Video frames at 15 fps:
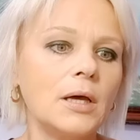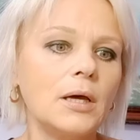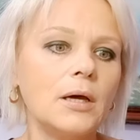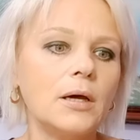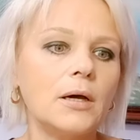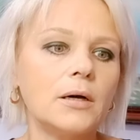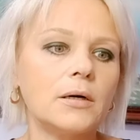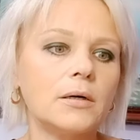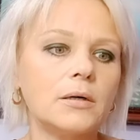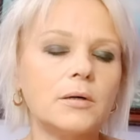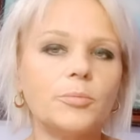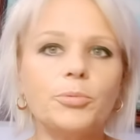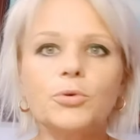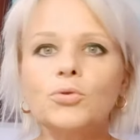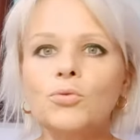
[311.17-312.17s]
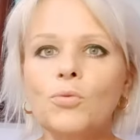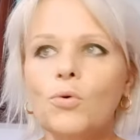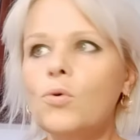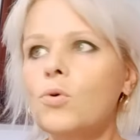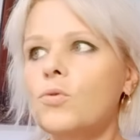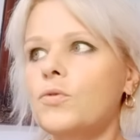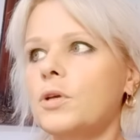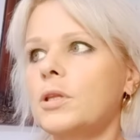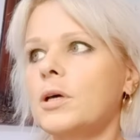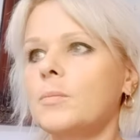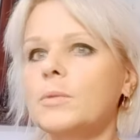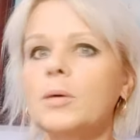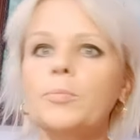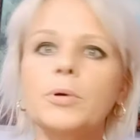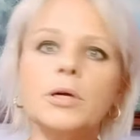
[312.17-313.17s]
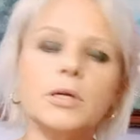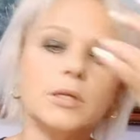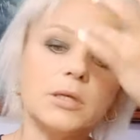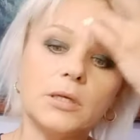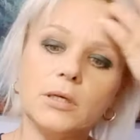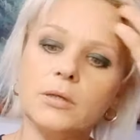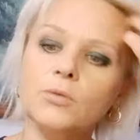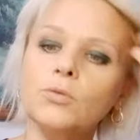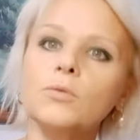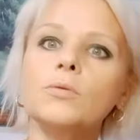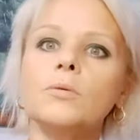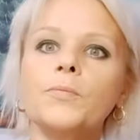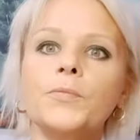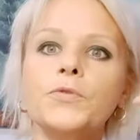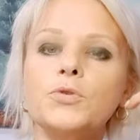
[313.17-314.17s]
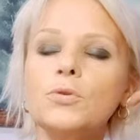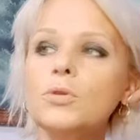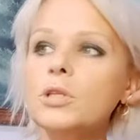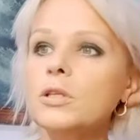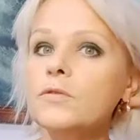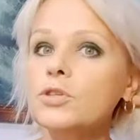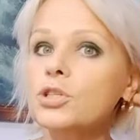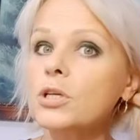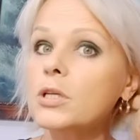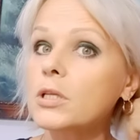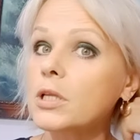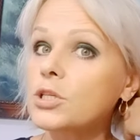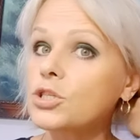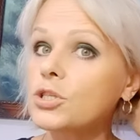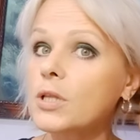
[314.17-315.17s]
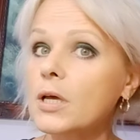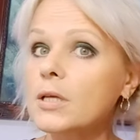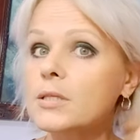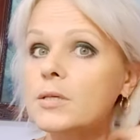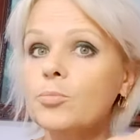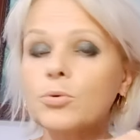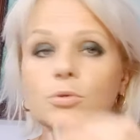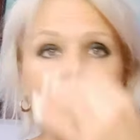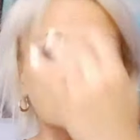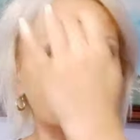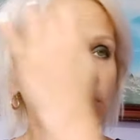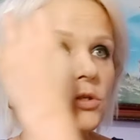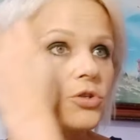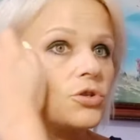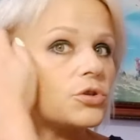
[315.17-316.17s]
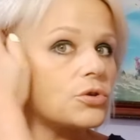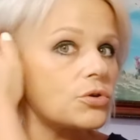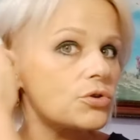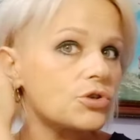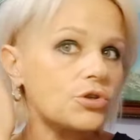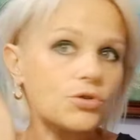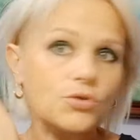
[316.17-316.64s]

А, пьют кофе, там, на пикник. но ну, все это движение начинается после 4 часов.